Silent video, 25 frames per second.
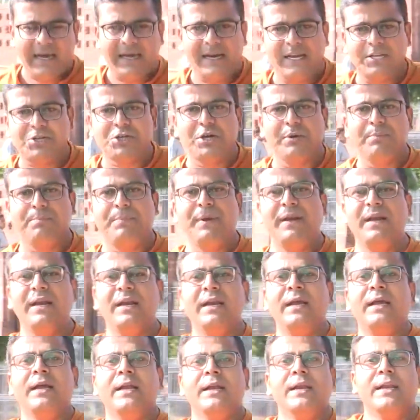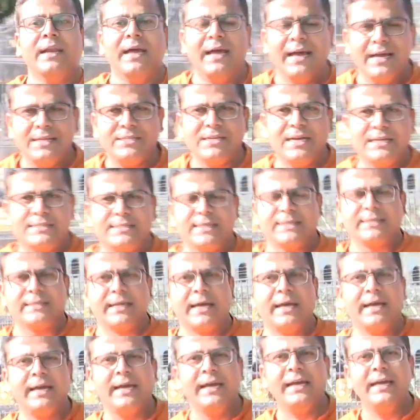आरक्षण बिल लाया जा
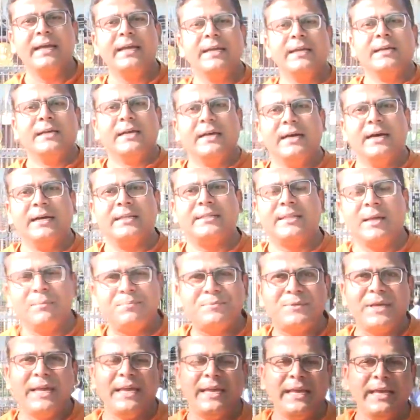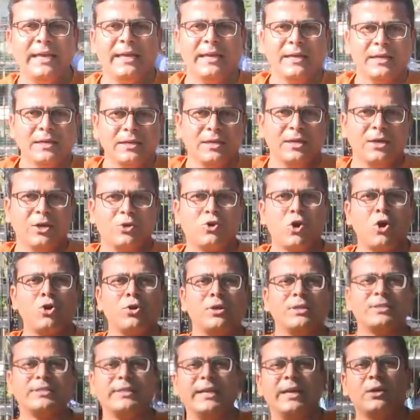सकता है तब से ही
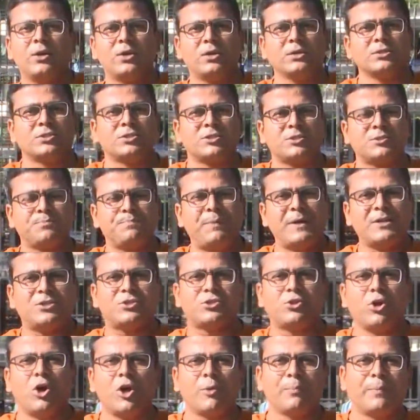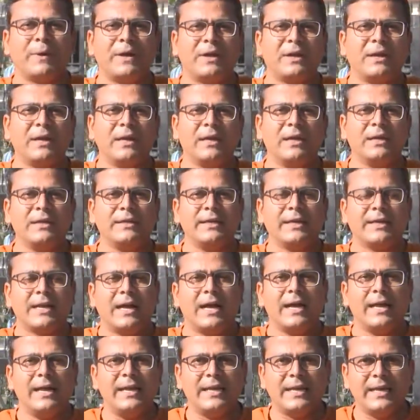कांग्रेस ने स्पष्ट तौर पर ये
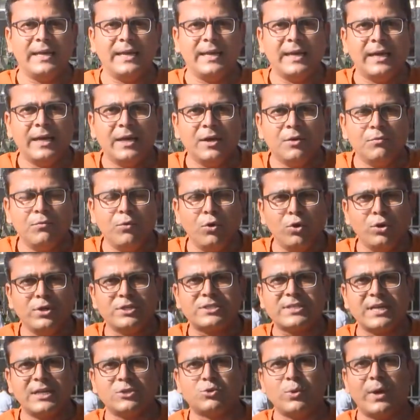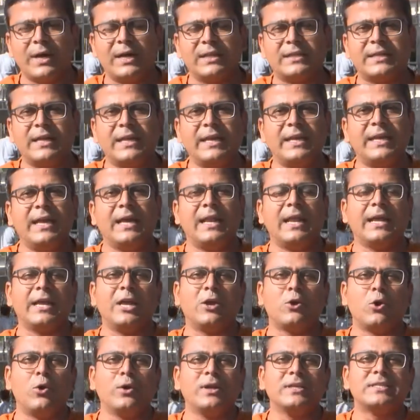कहा है कि वो इसका स्वागत करेगी हालांकि
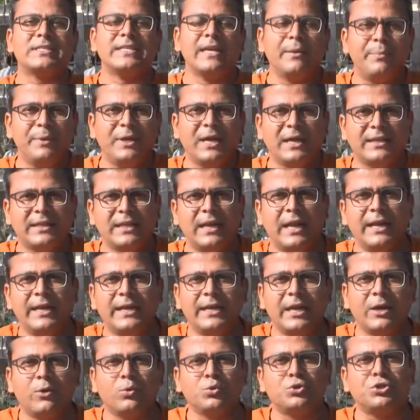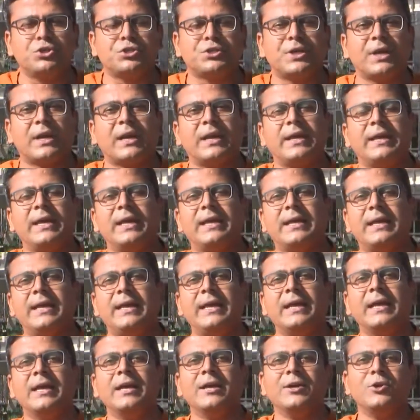कांग्रेस ये भी याद दिलाने की कोशिश कर रही है
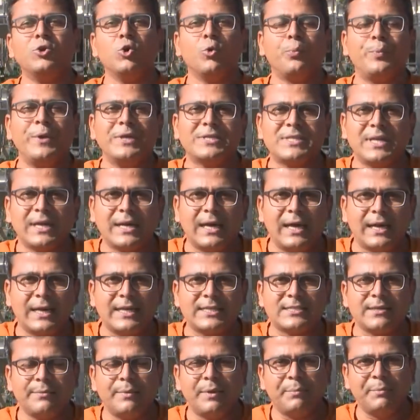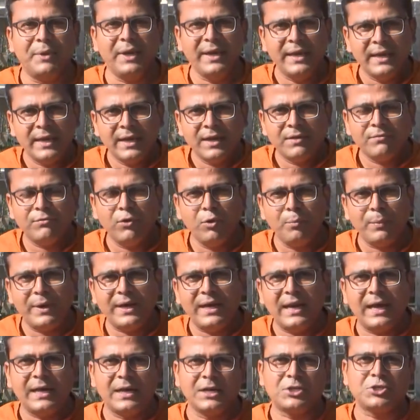कि यूपीए सरकार के समय में वो
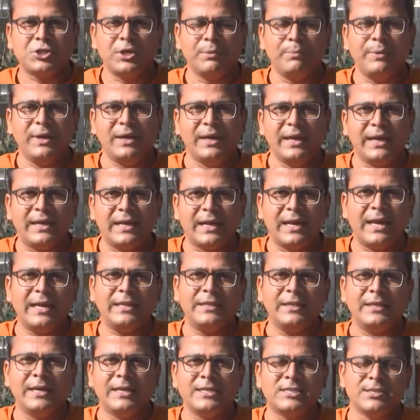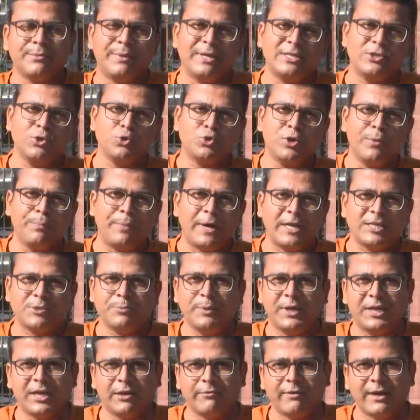महिला आरक्षण बिल लेकर आई थी राज्यसभा से उसे पास
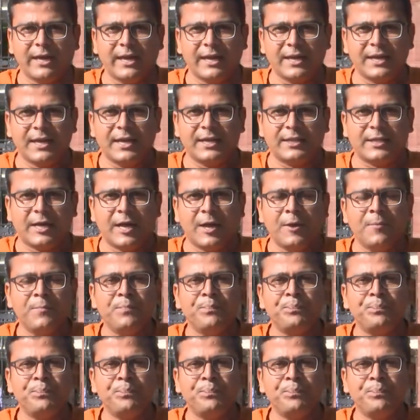भी करवाया गया था